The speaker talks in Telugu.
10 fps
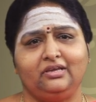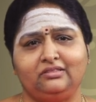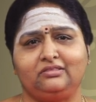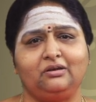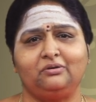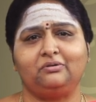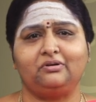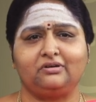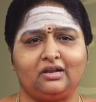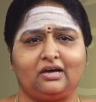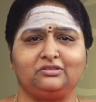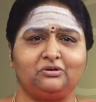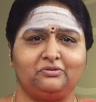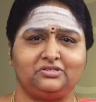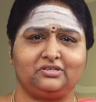ఇంతలో
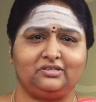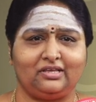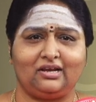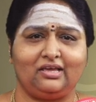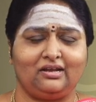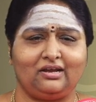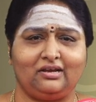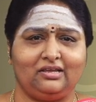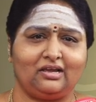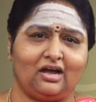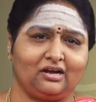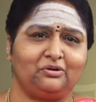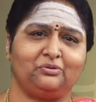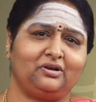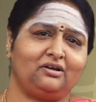నాతో వచ్చిన తిల్లైరాని
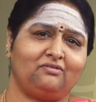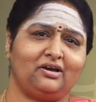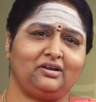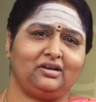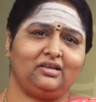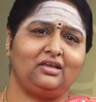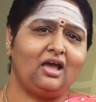అక్కడ ఉన్నవారిని